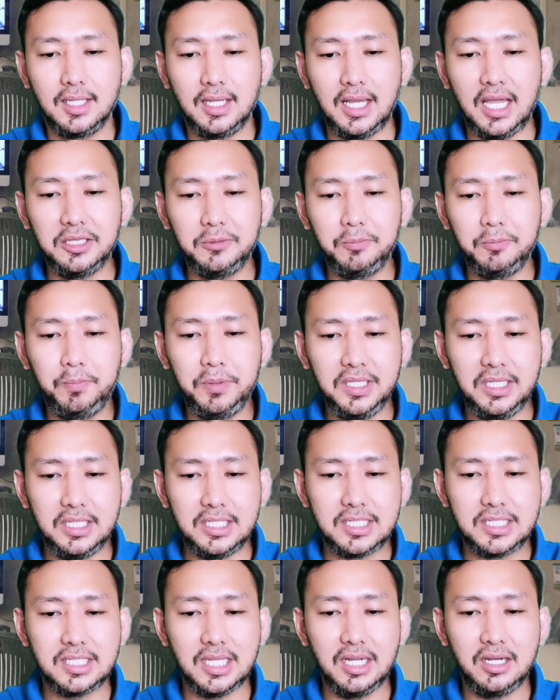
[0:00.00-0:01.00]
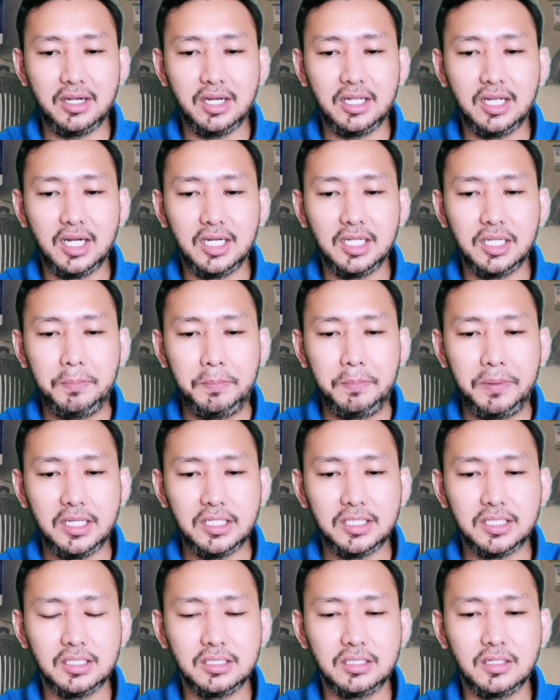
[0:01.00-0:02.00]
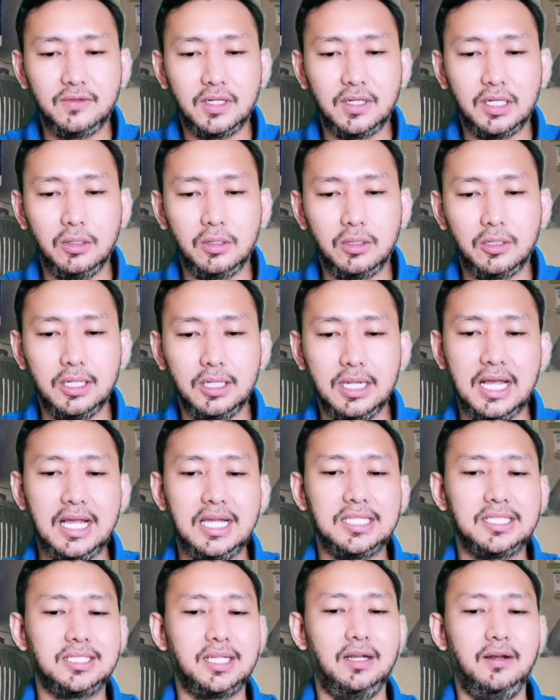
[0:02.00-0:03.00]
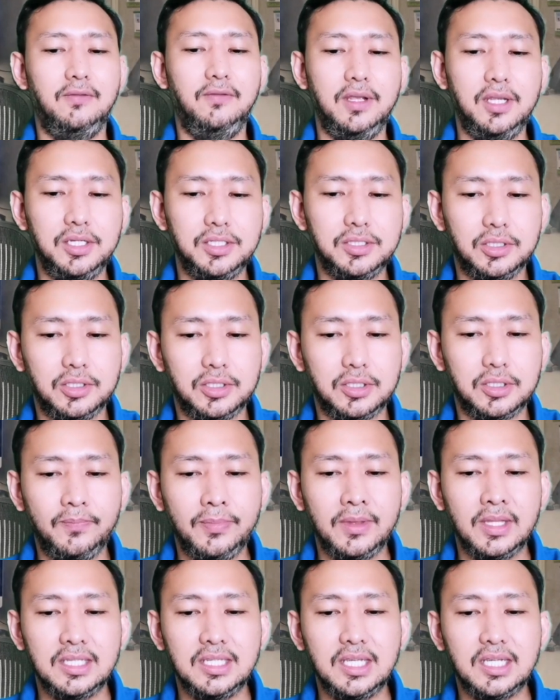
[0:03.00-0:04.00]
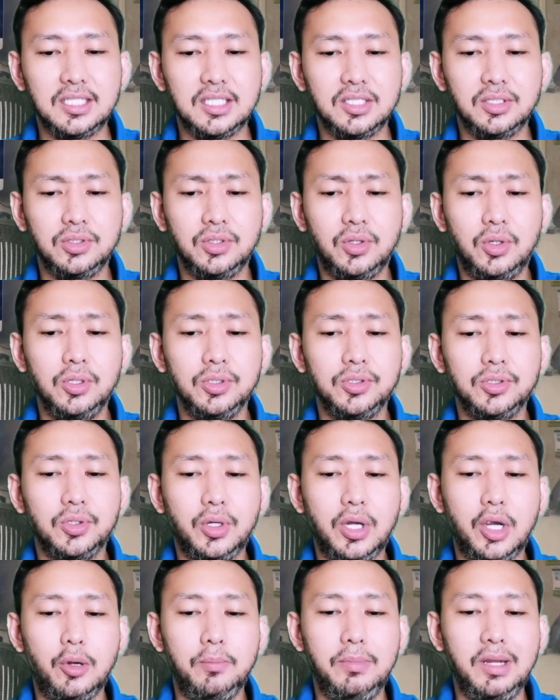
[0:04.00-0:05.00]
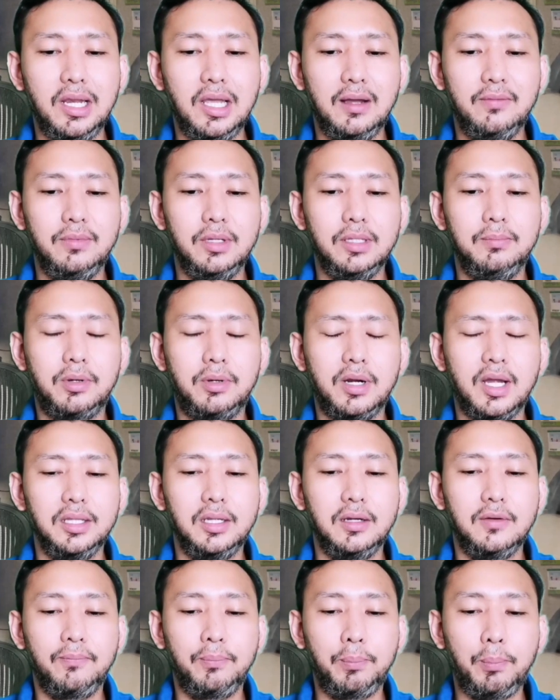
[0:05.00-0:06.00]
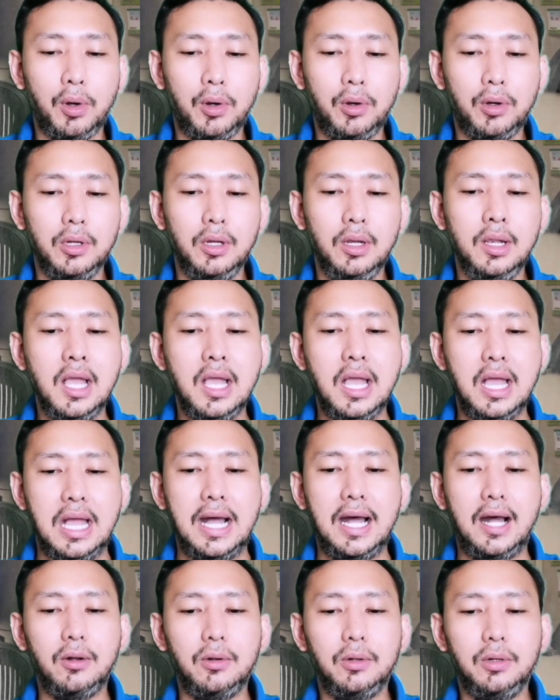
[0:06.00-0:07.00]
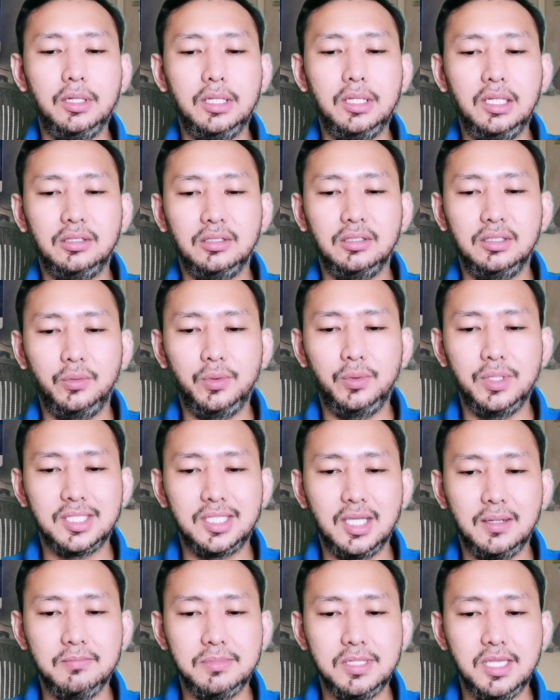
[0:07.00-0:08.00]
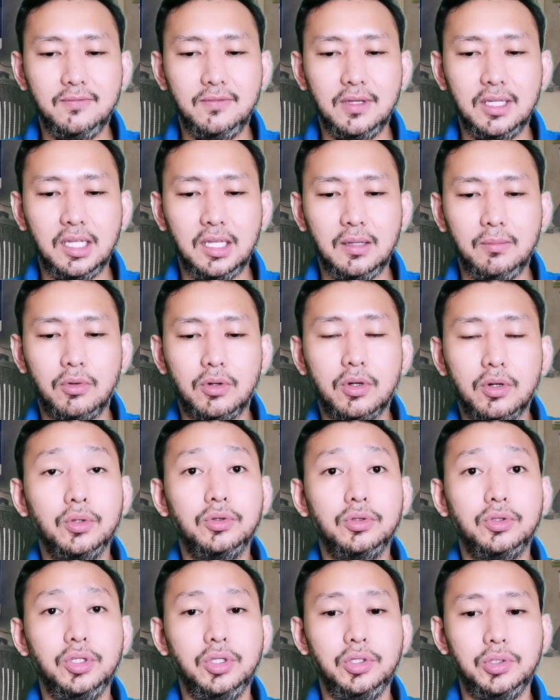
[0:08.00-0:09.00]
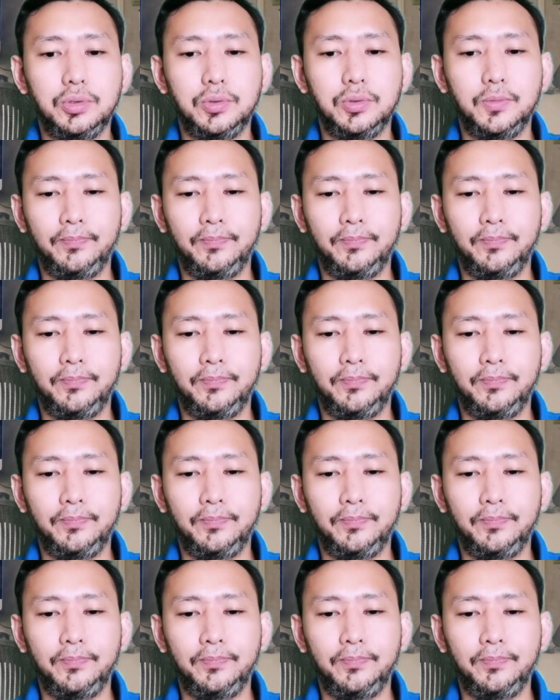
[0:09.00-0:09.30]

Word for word: at peace, and regard the patience of our Lord as salvation. Just as also our beloved brother Paul, according to the wisdom given him, wrote to you,